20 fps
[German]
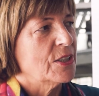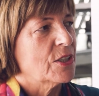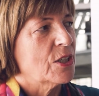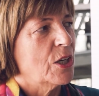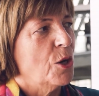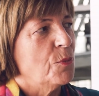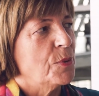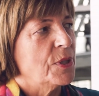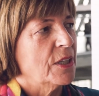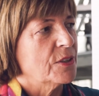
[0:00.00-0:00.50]
ich
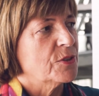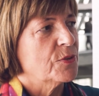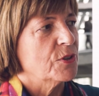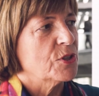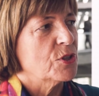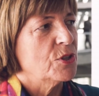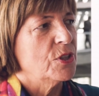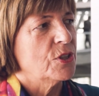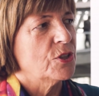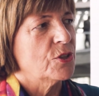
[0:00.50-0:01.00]
glaube, dass wir
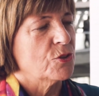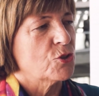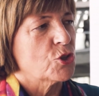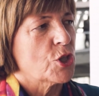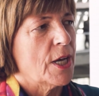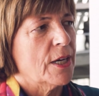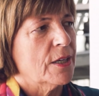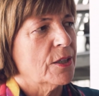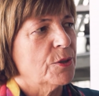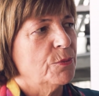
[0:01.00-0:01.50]
es nicht
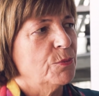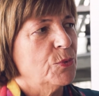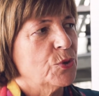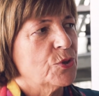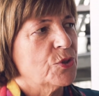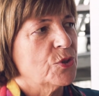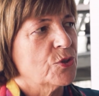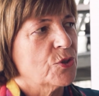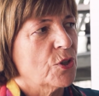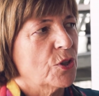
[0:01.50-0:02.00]
stärken
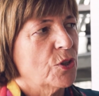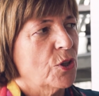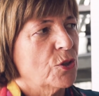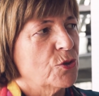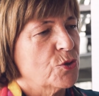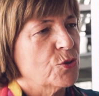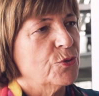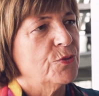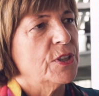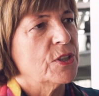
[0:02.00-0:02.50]
müssen, sondern
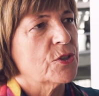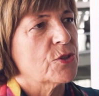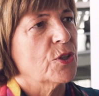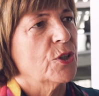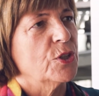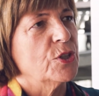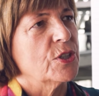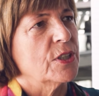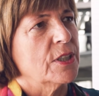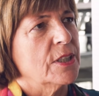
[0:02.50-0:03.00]
so wie es
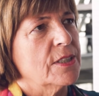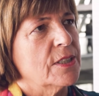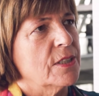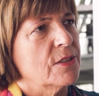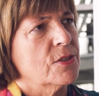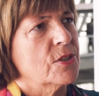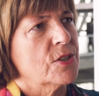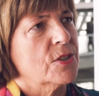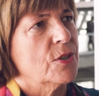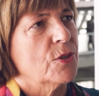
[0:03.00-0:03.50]
heute ist,
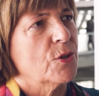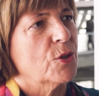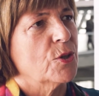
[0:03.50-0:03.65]
ist es in